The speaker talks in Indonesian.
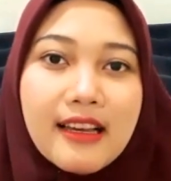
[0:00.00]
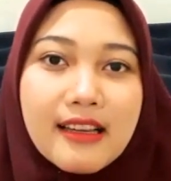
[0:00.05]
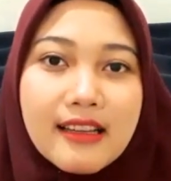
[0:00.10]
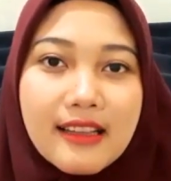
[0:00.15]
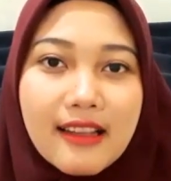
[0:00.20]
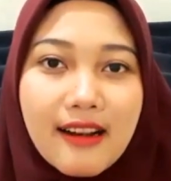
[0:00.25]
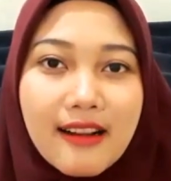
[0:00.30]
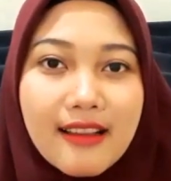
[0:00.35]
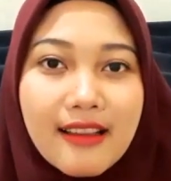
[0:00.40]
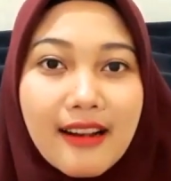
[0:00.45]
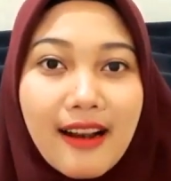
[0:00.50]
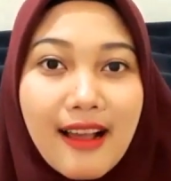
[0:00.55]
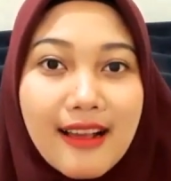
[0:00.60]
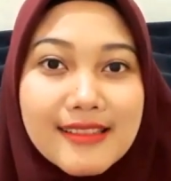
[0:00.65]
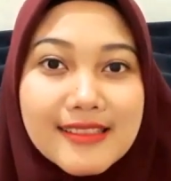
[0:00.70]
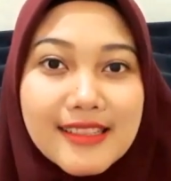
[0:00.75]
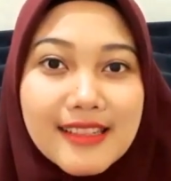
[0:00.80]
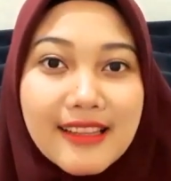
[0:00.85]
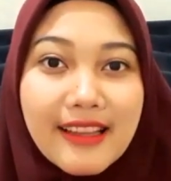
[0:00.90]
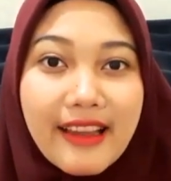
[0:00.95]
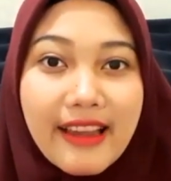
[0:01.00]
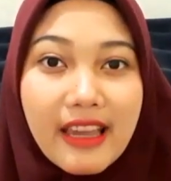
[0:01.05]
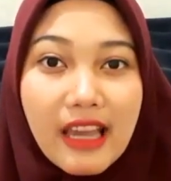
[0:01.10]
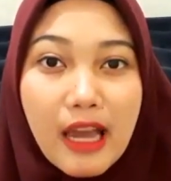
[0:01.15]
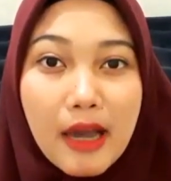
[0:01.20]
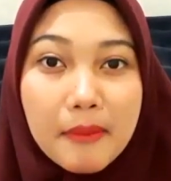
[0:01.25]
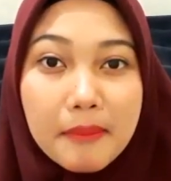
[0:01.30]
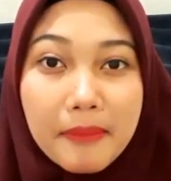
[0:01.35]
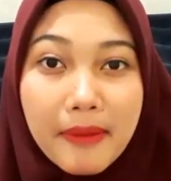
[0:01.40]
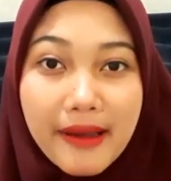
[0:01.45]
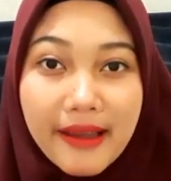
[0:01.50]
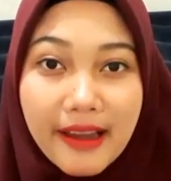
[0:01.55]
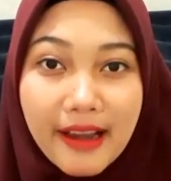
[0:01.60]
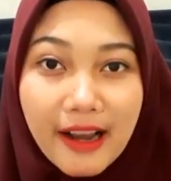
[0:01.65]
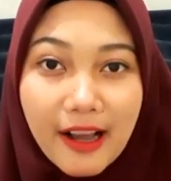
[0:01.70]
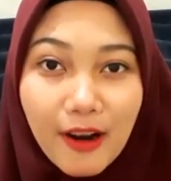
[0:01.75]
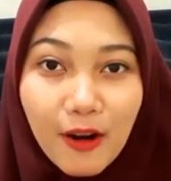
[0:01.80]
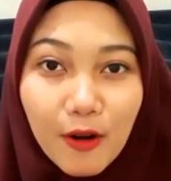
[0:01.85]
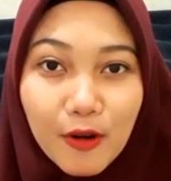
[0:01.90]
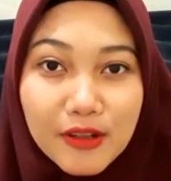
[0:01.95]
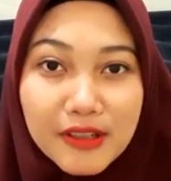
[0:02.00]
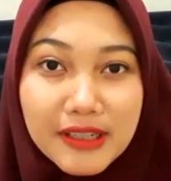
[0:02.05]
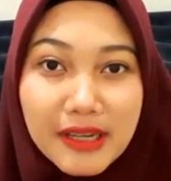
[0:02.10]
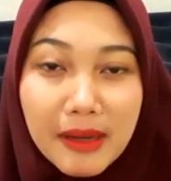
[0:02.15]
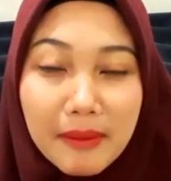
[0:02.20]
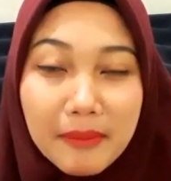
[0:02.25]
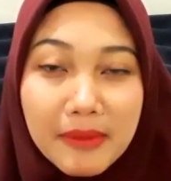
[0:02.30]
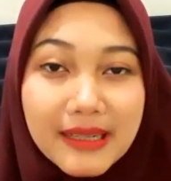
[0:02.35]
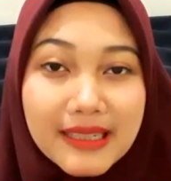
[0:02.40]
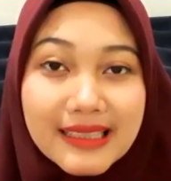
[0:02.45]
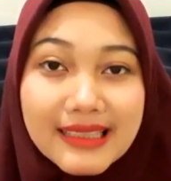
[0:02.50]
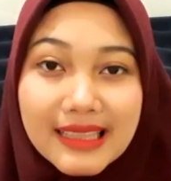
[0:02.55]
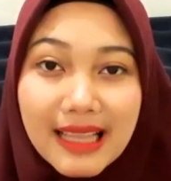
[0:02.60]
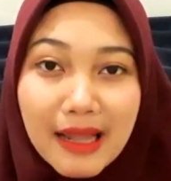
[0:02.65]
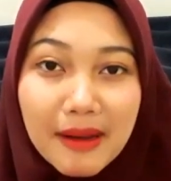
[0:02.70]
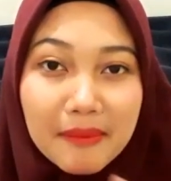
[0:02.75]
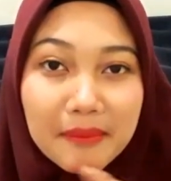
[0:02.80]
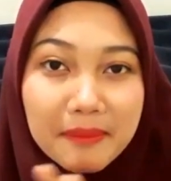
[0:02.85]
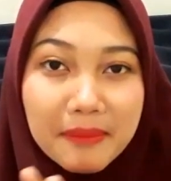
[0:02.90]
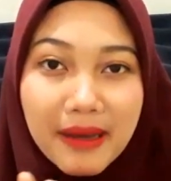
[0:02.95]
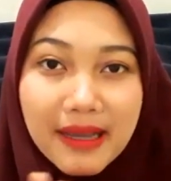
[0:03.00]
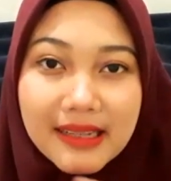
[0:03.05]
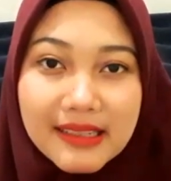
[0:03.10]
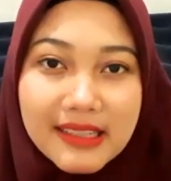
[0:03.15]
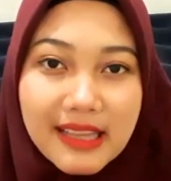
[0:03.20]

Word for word: kira-kira hasilnya kayak apa ya kalau di doublein tanpa